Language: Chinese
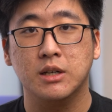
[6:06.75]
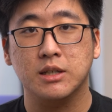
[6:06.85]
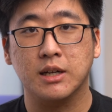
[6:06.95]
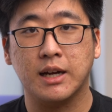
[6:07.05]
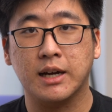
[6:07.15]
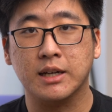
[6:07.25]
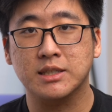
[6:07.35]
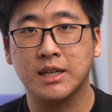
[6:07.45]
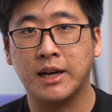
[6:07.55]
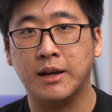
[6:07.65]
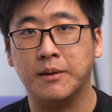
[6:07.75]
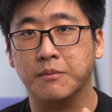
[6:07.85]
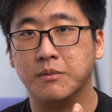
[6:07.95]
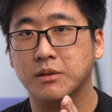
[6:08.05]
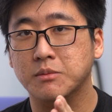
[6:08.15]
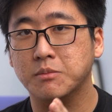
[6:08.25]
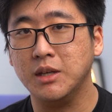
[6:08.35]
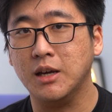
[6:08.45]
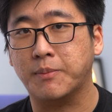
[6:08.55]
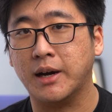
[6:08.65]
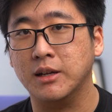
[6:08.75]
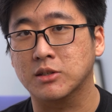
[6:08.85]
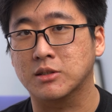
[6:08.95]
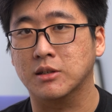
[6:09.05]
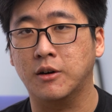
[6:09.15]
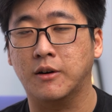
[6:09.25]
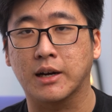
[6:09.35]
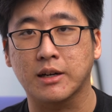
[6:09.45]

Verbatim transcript: 让它在夜拍的时候啊，